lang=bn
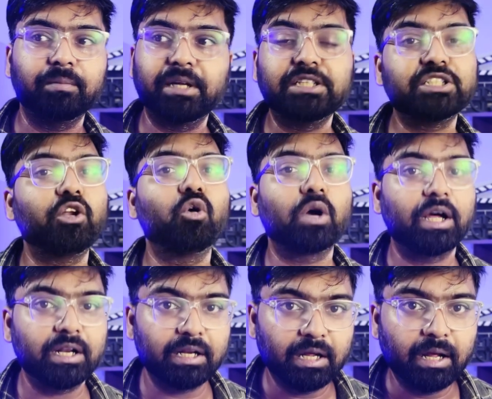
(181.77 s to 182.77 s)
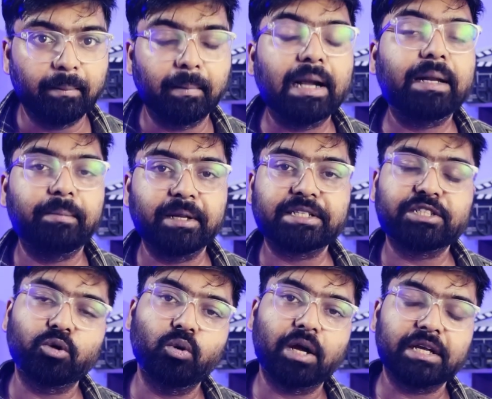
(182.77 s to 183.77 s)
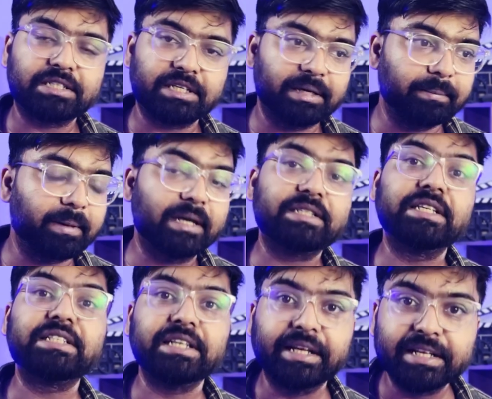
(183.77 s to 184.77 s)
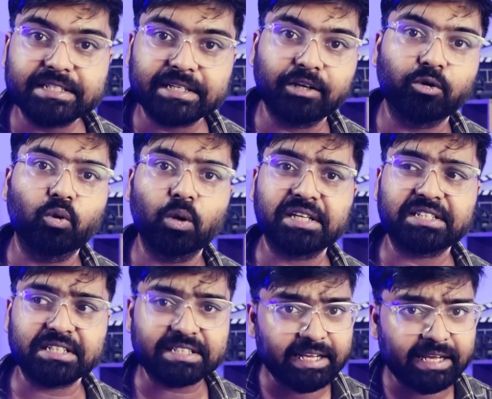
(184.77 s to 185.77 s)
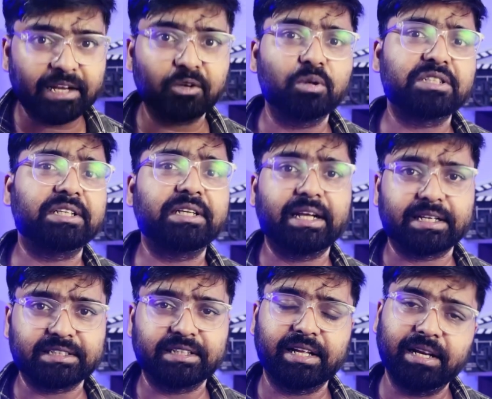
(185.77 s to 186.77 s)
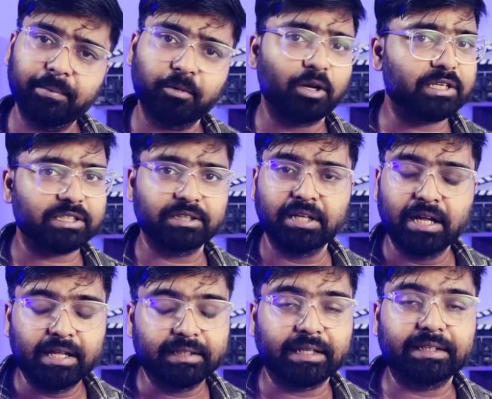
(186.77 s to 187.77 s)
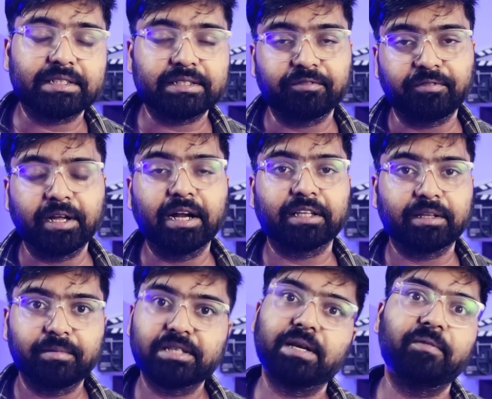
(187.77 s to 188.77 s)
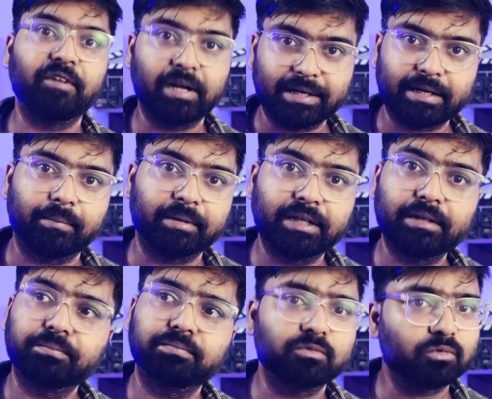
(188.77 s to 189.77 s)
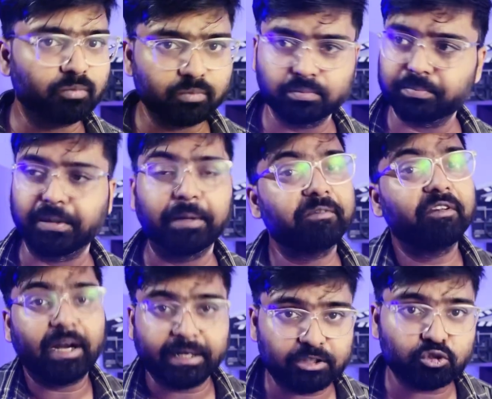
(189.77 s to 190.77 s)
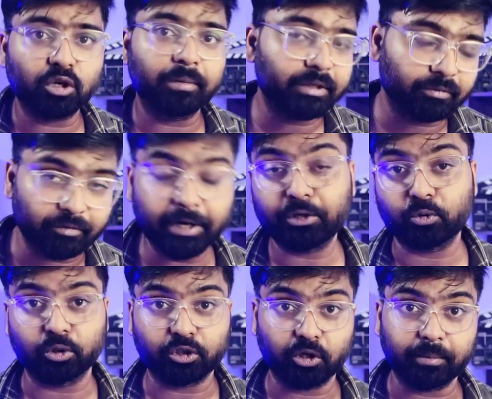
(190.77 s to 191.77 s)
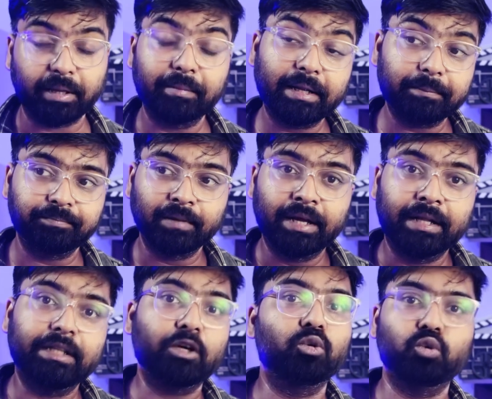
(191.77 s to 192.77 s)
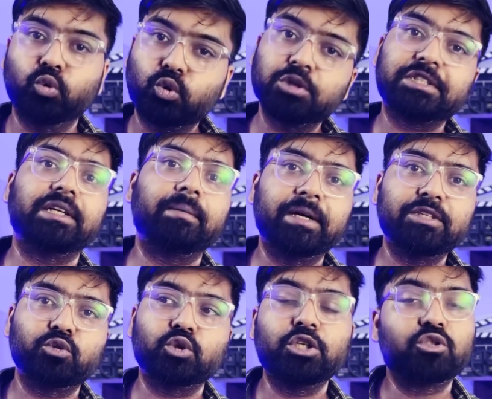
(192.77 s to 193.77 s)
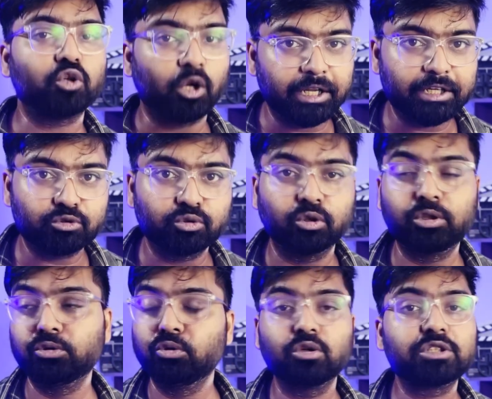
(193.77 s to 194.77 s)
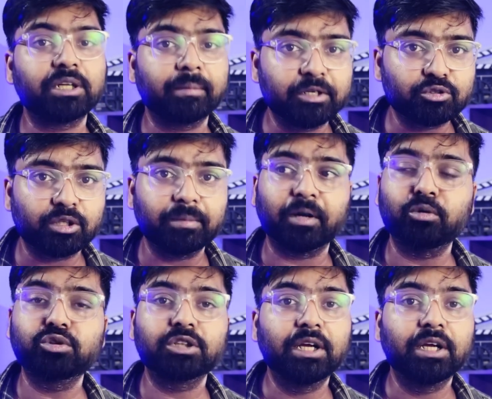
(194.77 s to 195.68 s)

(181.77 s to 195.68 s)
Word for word: এই যে লোকাল মাল্টিপ্লেক্স যেগুলো আছে বা যে সিঙ্গেল স্ক্রিনগুলো আছে সেই ক্যালকুলেশনটা একসাথে এলে প্রোডাকশন তাদের যে ফিগার দেবে সেই ফিগারটা আমাদের ফিগারটার জন্য আমাদের ওয়েট করতে হবে এবারে দেখুন দুটো সিনেমায় যদি চলে দুটো সিনেমায় যদি মানুষ